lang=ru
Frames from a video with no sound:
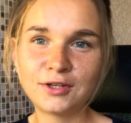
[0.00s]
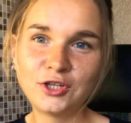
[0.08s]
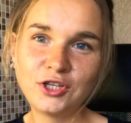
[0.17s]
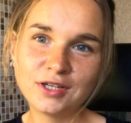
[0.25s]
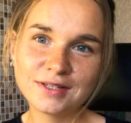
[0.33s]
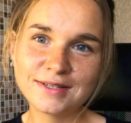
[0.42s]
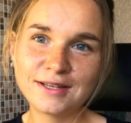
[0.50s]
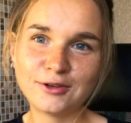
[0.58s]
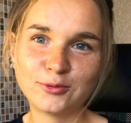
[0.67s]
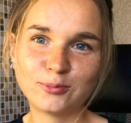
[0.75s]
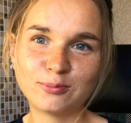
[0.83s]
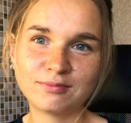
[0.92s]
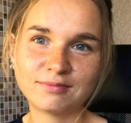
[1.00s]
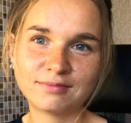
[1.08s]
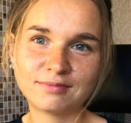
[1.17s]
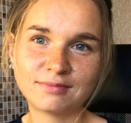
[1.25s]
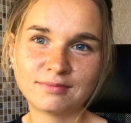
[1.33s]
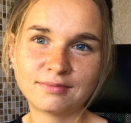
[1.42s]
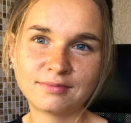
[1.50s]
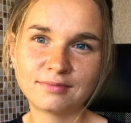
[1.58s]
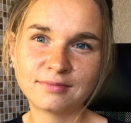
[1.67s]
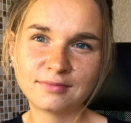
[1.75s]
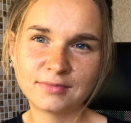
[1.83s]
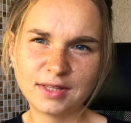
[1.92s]
Если
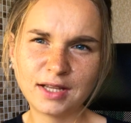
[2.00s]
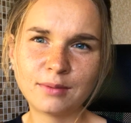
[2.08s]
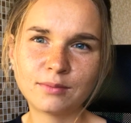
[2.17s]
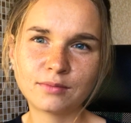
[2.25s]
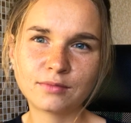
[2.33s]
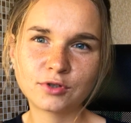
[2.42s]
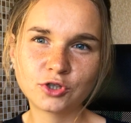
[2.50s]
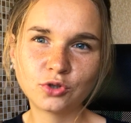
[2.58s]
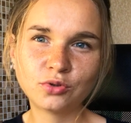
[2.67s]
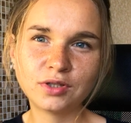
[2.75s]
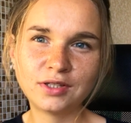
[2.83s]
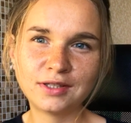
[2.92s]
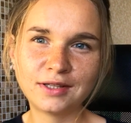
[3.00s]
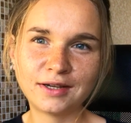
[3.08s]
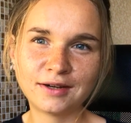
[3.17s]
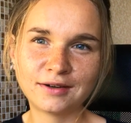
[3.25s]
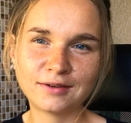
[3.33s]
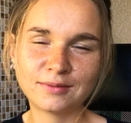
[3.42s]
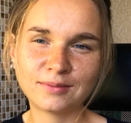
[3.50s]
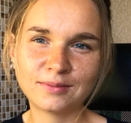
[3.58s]
там что-то не так,